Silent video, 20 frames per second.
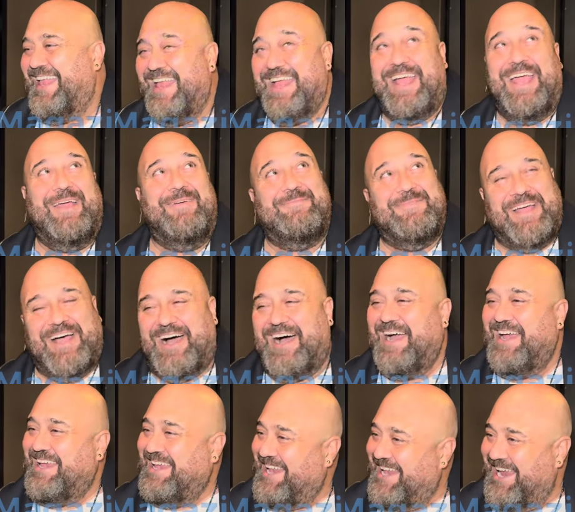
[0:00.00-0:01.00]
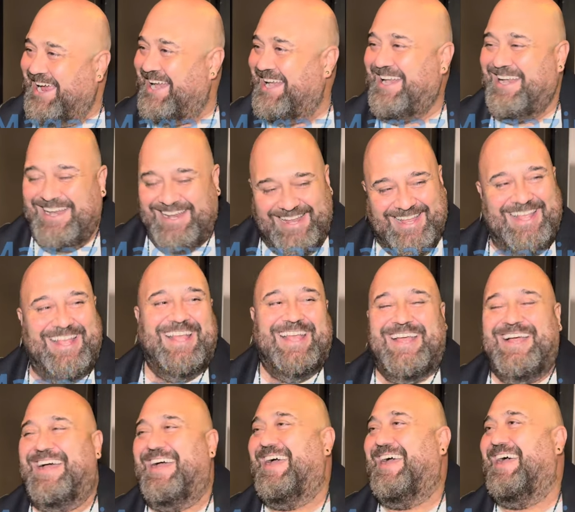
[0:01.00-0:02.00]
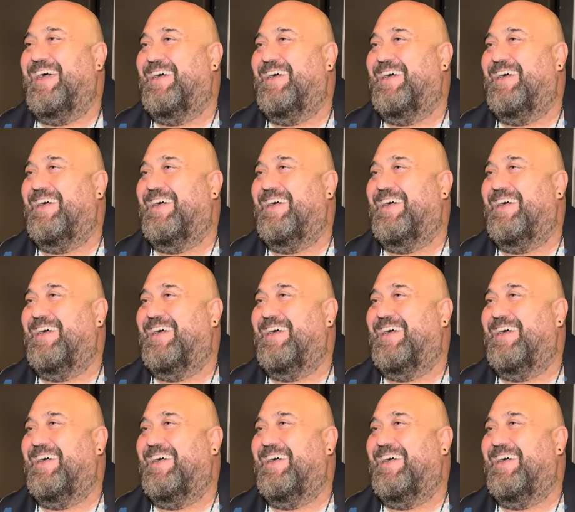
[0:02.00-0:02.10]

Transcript: hem de ay hilal. E,